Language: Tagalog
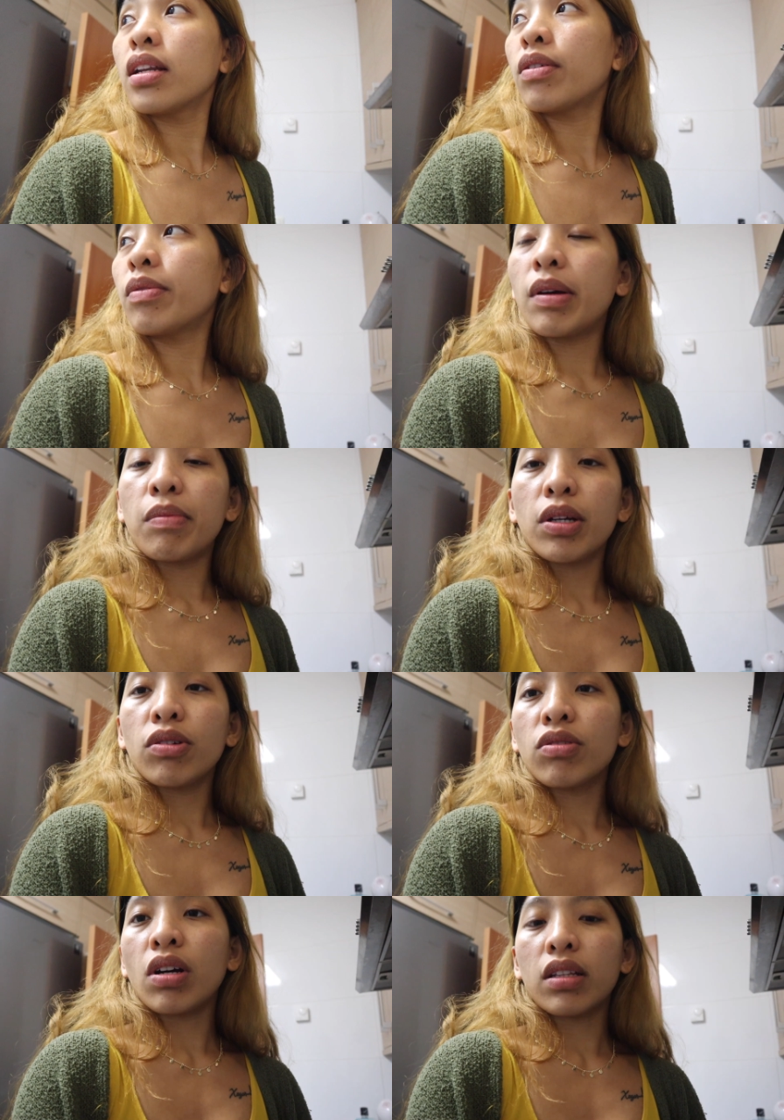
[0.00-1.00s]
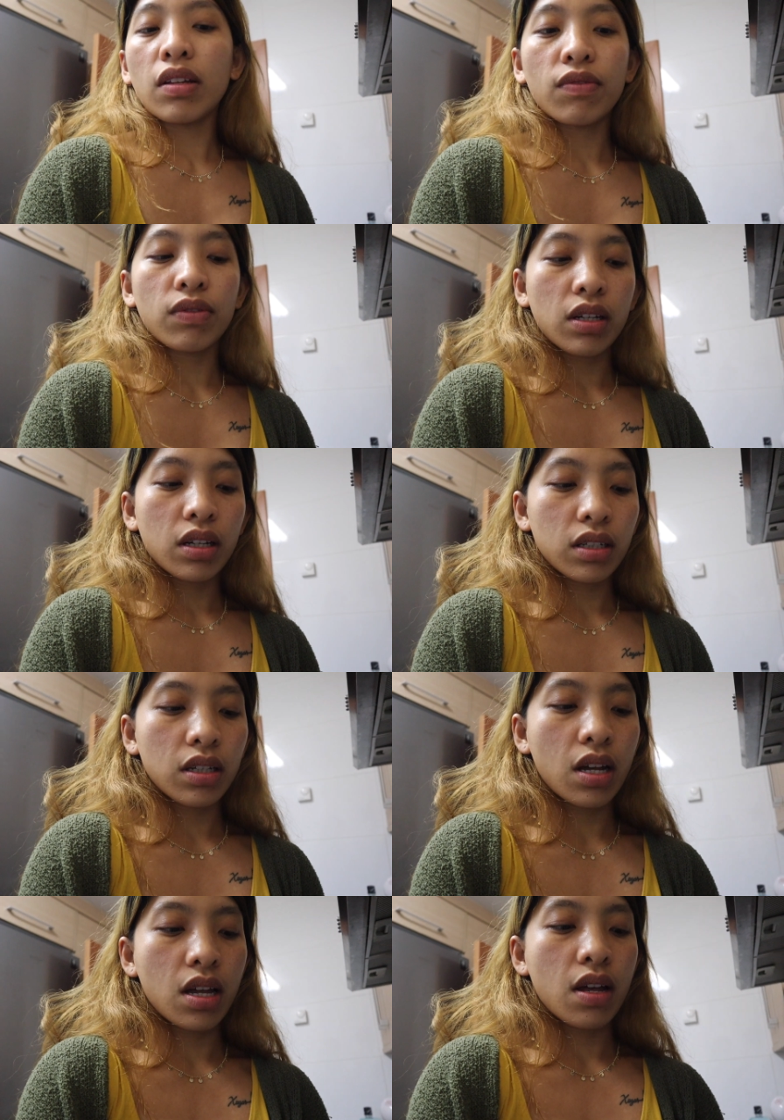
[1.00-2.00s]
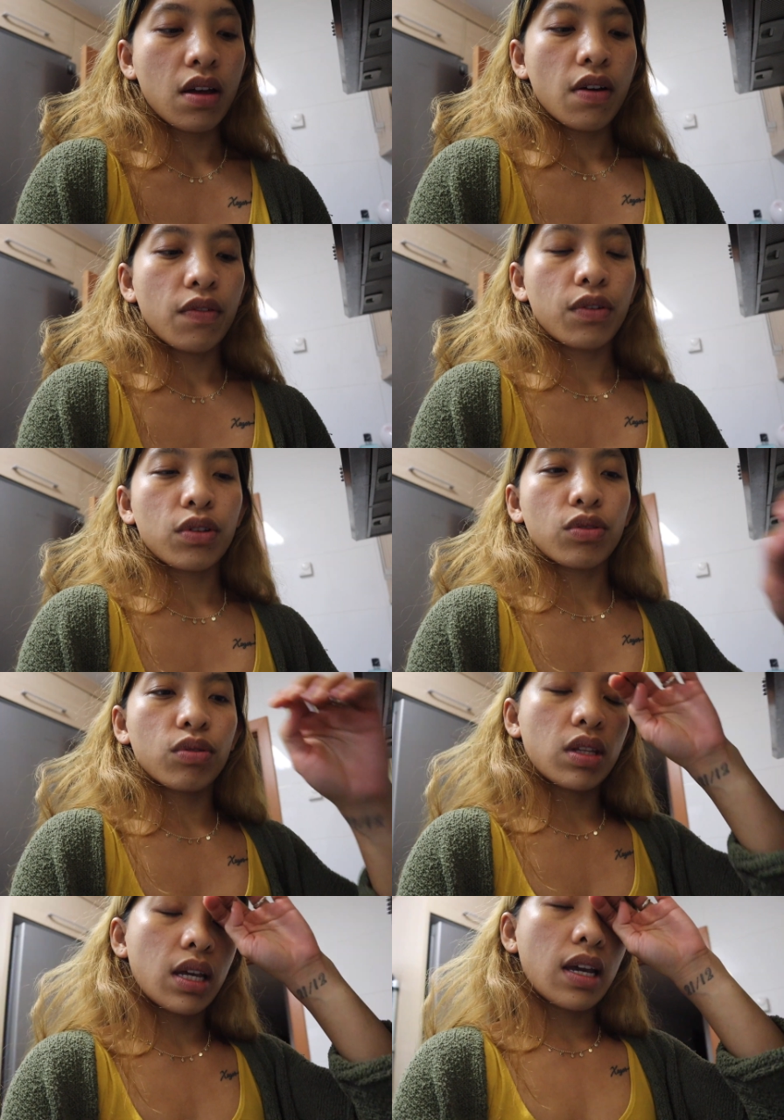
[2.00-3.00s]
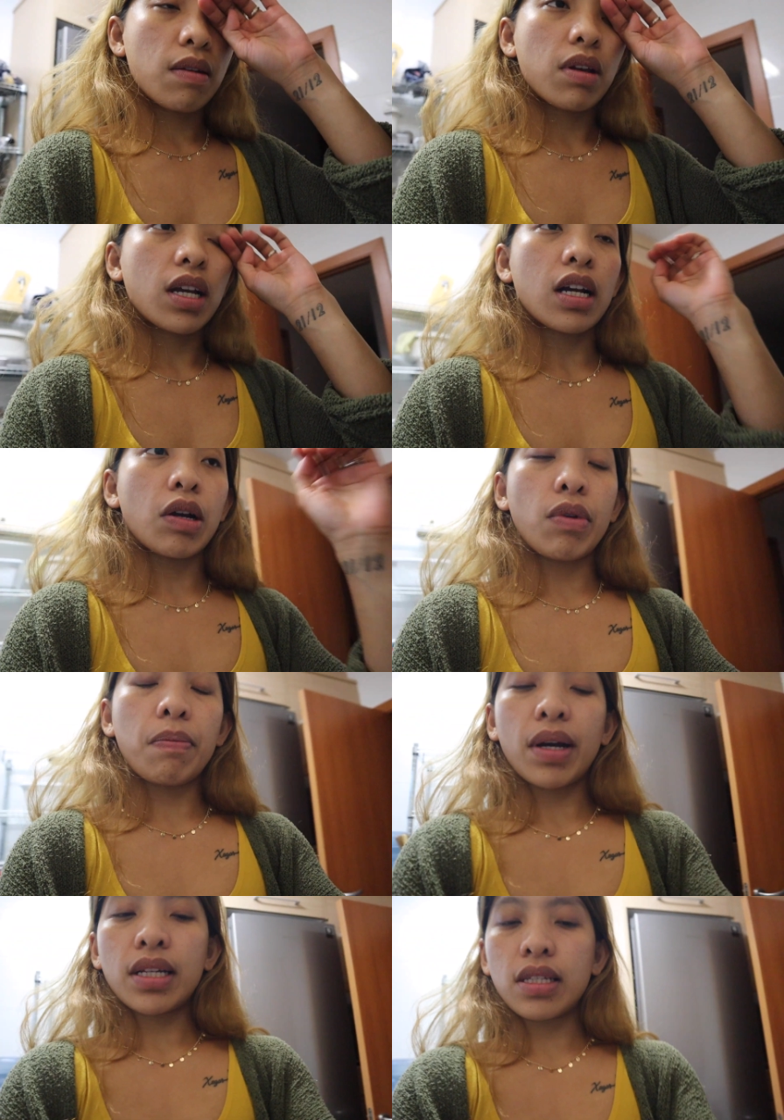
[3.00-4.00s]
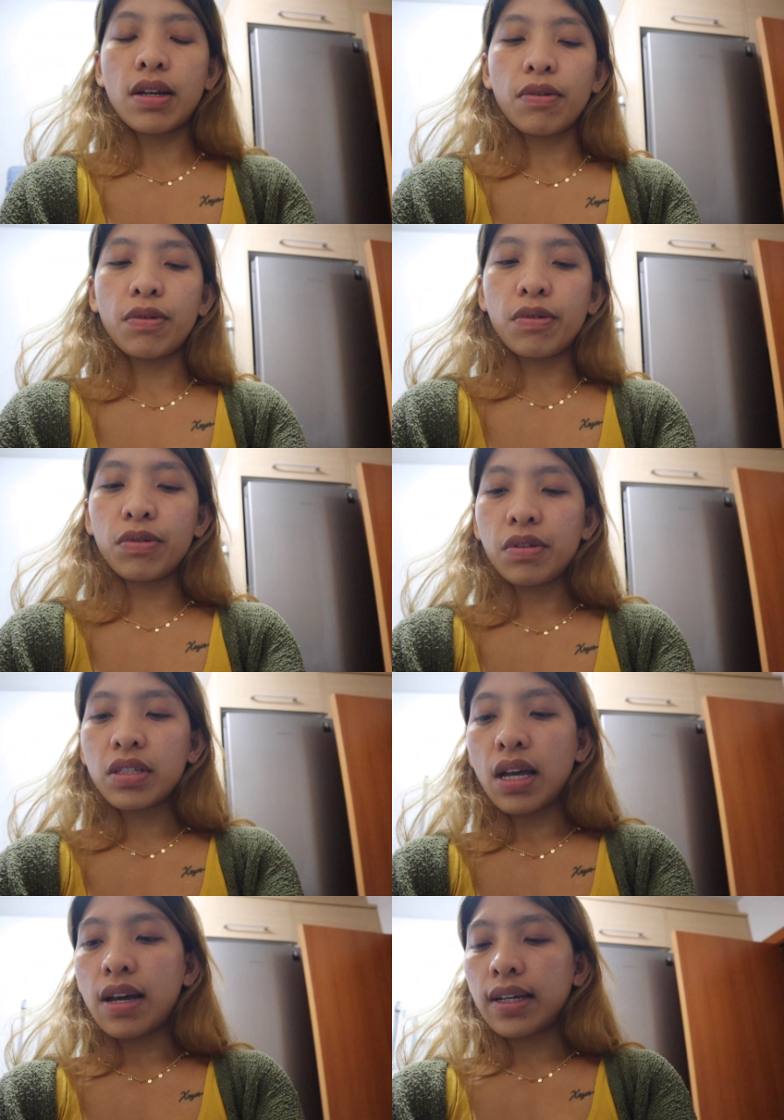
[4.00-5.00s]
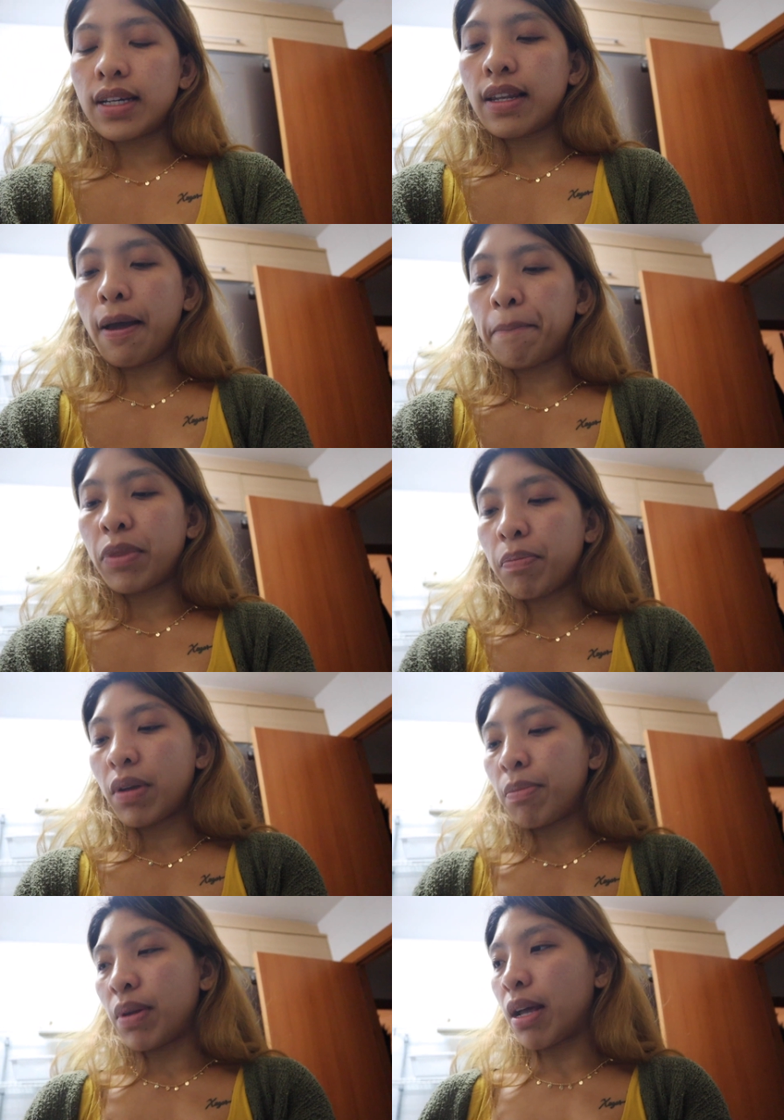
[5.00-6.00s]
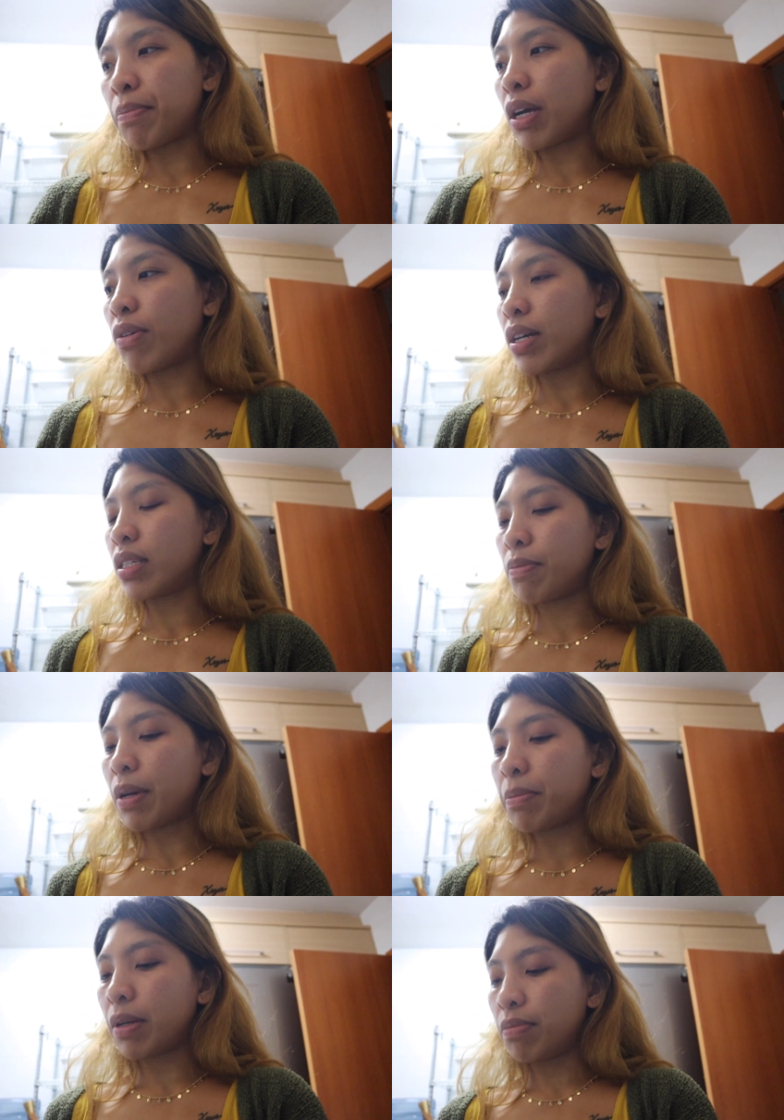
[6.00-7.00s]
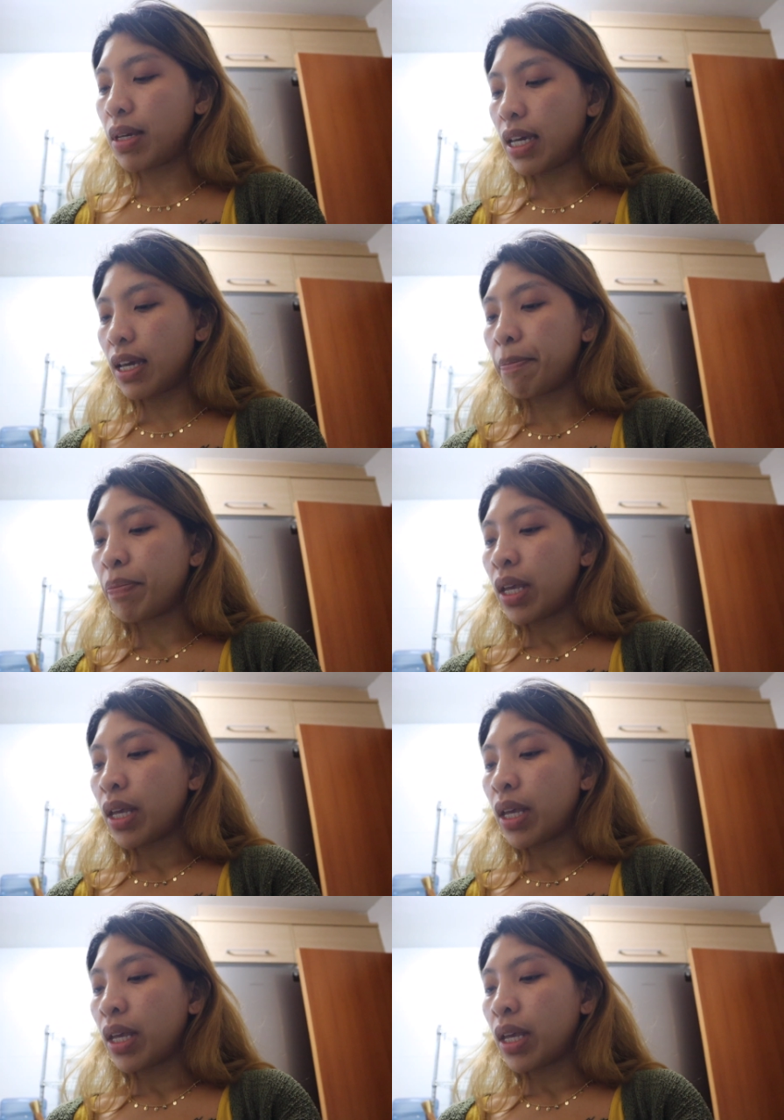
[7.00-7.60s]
Anyway, bebe, yun yung ating vlog for today. May gagawin pa kasi ako sa aking laptop. Ay pinapagawa si Papa P.